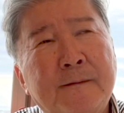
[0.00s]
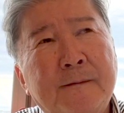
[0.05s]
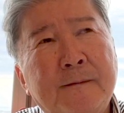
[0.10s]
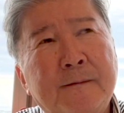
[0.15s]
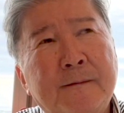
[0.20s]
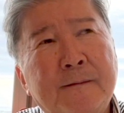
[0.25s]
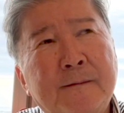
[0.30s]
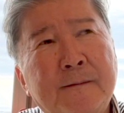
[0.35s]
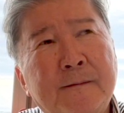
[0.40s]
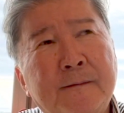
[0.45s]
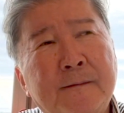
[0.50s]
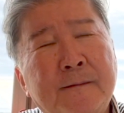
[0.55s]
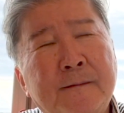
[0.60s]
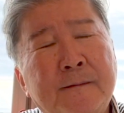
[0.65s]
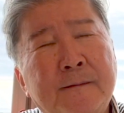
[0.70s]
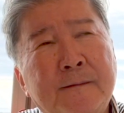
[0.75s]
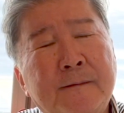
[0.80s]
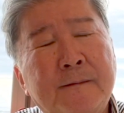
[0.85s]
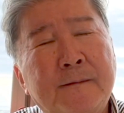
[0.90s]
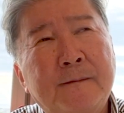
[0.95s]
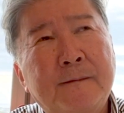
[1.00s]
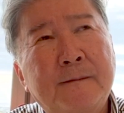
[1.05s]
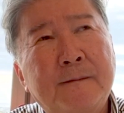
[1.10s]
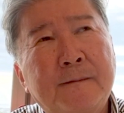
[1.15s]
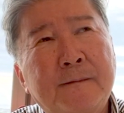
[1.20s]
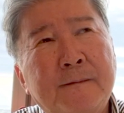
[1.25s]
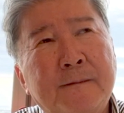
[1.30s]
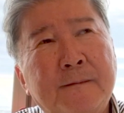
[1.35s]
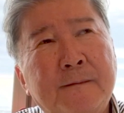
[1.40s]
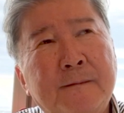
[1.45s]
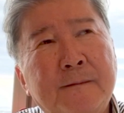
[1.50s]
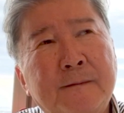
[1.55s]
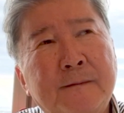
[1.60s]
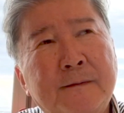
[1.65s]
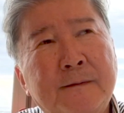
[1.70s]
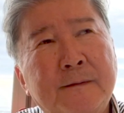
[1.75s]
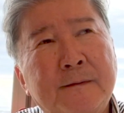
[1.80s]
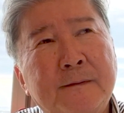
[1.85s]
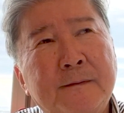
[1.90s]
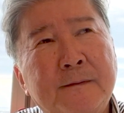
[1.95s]
う
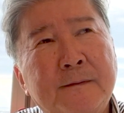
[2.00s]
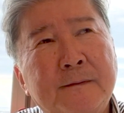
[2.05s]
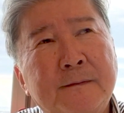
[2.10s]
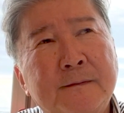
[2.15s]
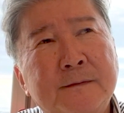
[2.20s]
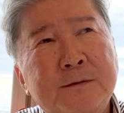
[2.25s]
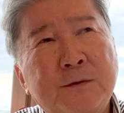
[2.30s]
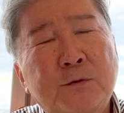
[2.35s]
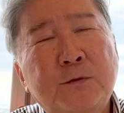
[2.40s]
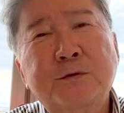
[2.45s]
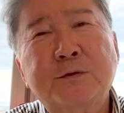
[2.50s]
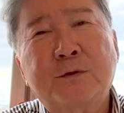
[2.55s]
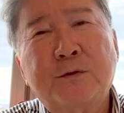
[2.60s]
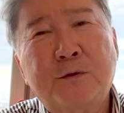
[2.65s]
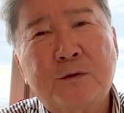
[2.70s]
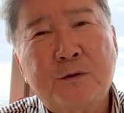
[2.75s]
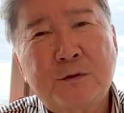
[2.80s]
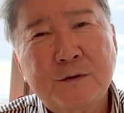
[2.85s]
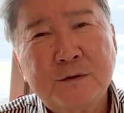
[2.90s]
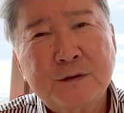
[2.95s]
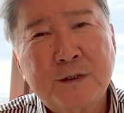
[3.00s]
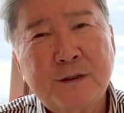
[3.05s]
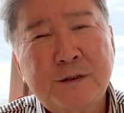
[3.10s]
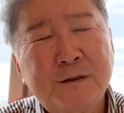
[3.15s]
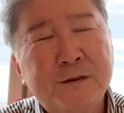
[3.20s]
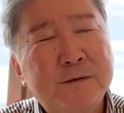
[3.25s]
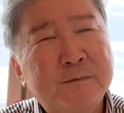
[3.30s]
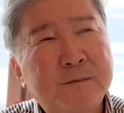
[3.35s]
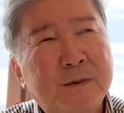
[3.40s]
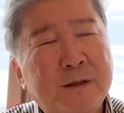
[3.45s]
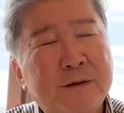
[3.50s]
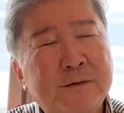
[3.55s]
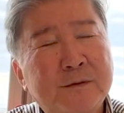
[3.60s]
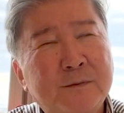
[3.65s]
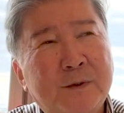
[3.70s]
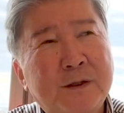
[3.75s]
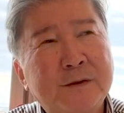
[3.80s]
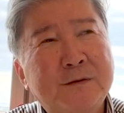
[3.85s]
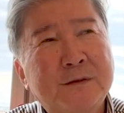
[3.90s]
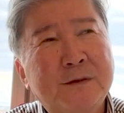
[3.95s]
ん、そこそこサラリーマン
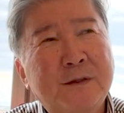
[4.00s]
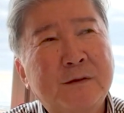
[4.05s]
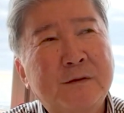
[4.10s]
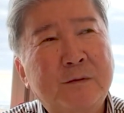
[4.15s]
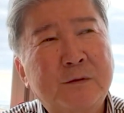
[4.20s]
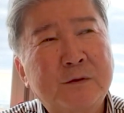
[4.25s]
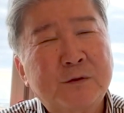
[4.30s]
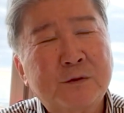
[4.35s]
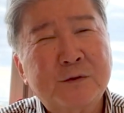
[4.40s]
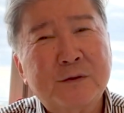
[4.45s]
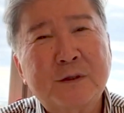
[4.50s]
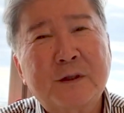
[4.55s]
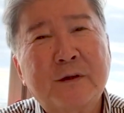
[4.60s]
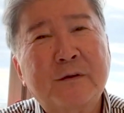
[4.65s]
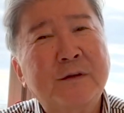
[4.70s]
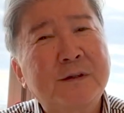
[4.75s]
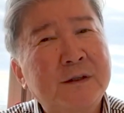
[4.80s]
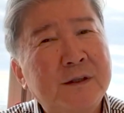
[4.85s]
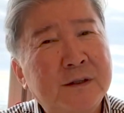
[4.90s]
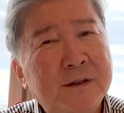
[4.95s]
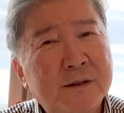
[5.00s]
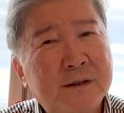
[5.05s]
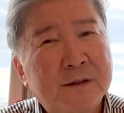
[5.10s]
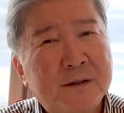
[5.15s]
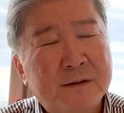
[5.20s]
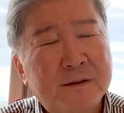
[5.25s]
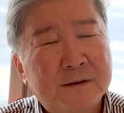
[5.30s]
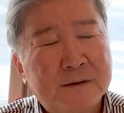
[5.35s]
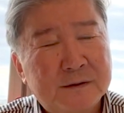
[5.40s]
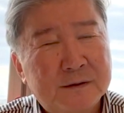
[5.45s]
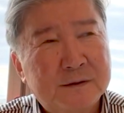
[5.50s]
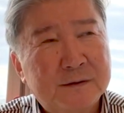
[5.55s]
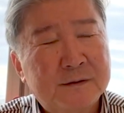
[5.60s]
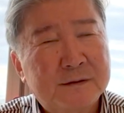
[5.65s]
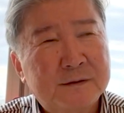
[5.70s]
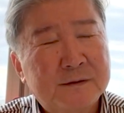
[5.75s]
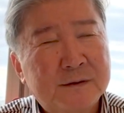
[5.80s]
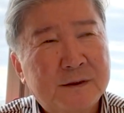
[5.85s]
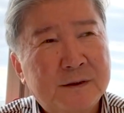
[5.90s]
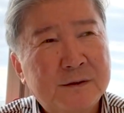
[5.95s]
の倍くらいを取ってたらね、う
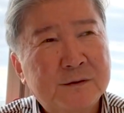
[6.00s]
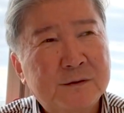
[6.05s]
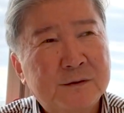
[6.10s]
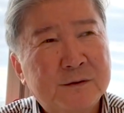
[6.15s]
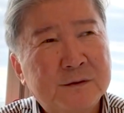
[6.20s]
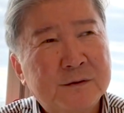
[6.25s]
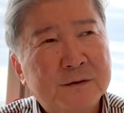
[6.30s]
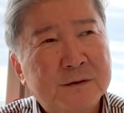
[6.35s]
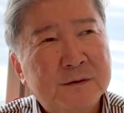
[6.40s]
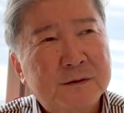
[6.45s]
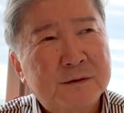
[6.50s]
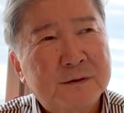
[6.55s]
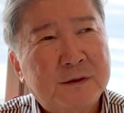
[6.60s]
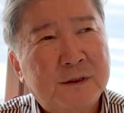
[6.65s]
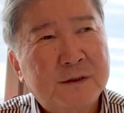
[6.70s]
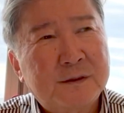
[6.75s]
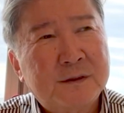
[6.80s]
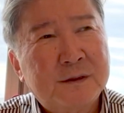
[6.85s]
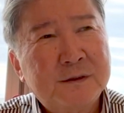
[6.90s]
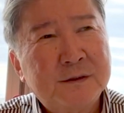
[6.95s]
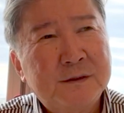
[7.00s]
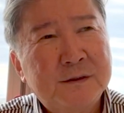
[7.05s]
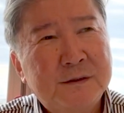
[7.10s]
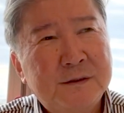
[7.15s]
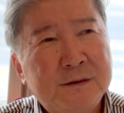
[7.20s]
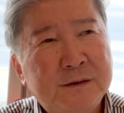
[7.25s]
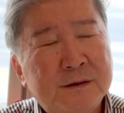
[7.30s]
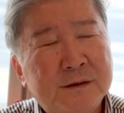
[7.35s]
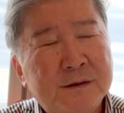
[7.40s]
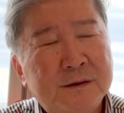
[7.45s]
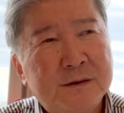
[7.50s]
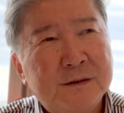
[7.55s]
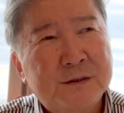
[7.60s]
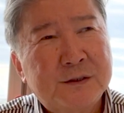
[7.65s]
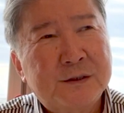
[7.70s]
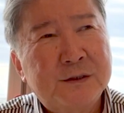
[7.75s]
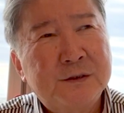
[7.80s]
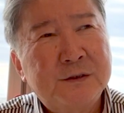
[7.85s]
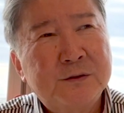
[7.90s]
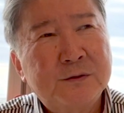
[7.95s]
ん、だけど、結果的に
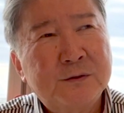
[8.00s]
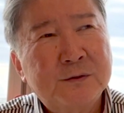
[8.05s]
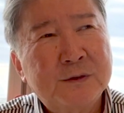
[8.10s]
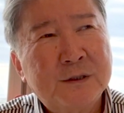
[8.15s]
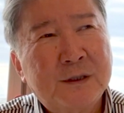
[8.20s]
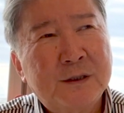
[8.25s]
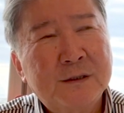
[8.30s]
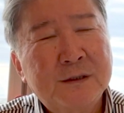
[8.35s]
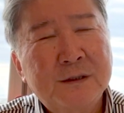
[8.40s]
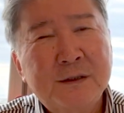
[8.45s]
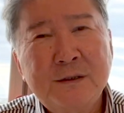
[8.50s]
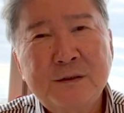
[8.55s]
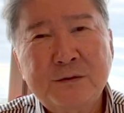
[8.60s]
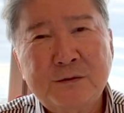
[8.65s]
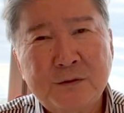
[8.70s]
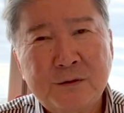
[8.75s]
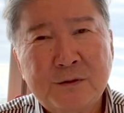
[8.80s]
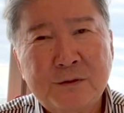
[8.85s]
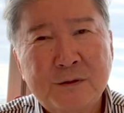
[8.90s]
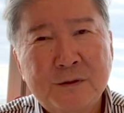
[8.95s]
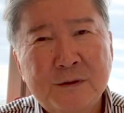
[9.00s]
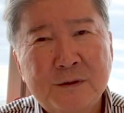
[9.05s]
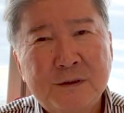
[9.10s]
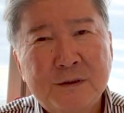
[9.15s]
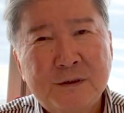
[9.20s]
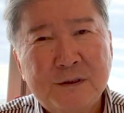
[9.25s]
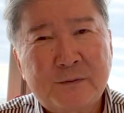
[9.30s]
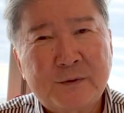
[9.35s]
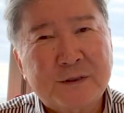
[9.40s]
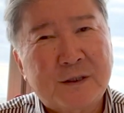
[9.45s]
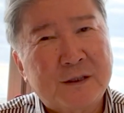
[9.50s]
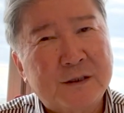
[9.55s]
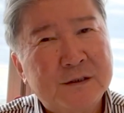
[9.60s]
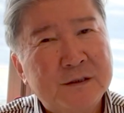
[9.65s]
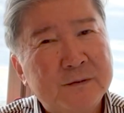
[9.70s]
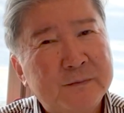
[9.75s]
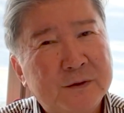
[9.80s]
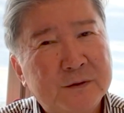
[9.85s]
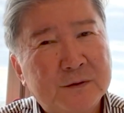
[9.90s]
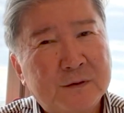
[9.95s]
信用で考えると、やっぱ
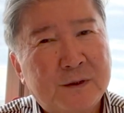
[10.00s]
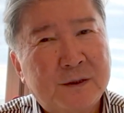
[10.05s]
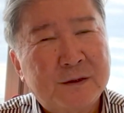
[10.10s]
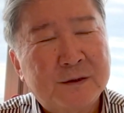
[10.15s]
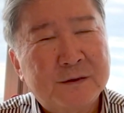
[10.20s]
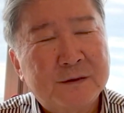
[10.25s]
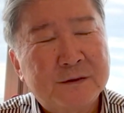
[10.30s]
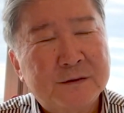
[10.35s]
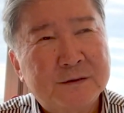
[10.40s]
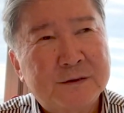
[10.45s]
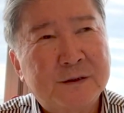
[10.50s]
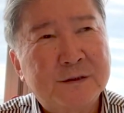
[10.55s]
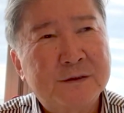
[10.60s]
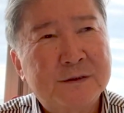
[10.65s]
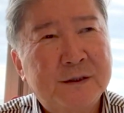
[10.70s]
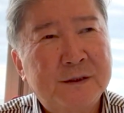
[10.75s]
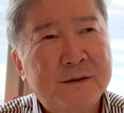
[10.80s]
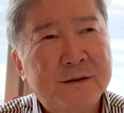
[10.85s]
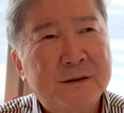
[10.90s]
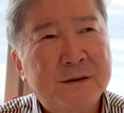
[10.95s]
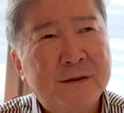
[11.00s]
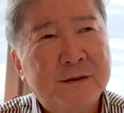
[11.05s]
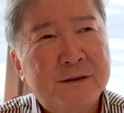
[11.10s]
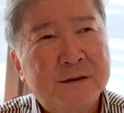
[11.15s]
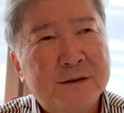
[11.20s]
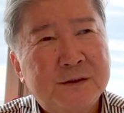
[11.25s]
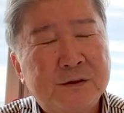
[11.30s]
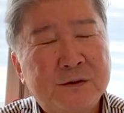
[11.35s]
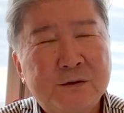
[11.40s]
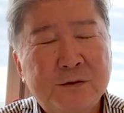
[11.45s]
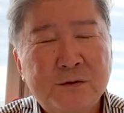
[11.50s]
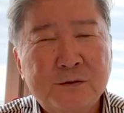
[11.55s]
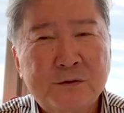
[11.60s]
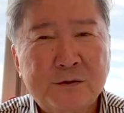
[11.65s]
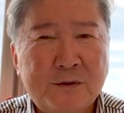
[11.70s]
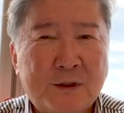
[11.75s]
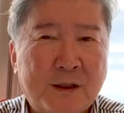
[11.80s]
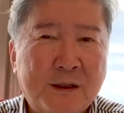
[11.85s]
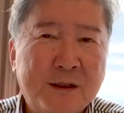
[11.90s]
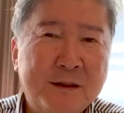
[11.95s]
サラリーマンのは全然信用
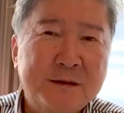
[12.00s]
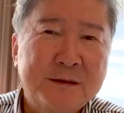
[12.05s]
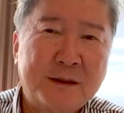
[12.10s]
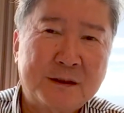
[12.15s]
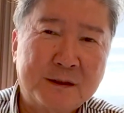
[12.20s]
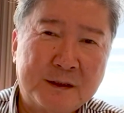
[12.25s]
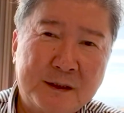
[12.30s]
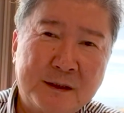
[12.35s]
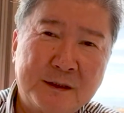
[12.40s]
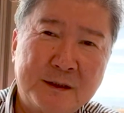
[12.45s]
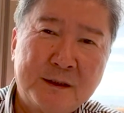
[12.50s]
度高かったね。